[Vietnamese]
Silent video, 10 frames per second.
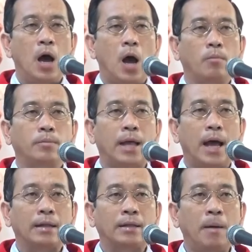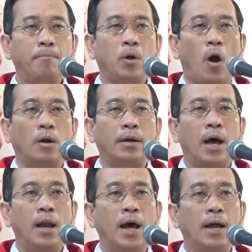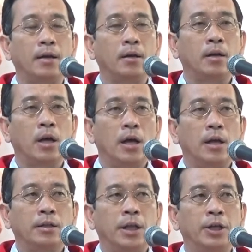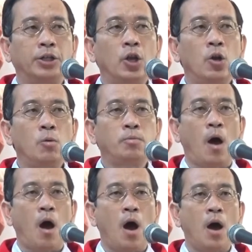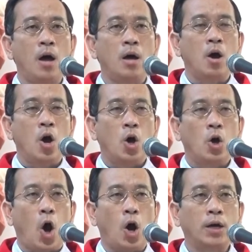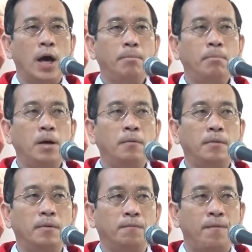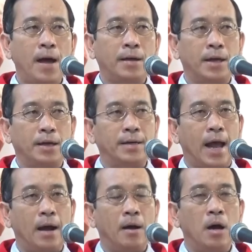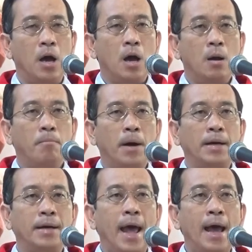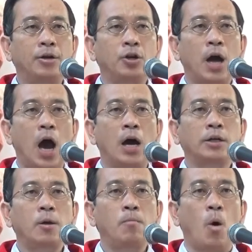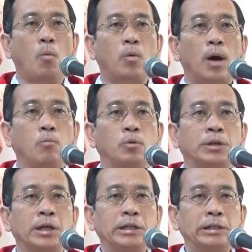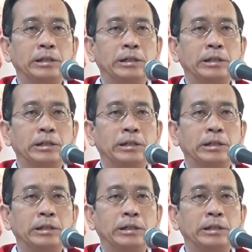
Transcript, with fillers: ông ta thắp ngọn nến lên thì chính lúc đó ngọn nến mới phát hiện rằng mình đang được ở trong một lồng kính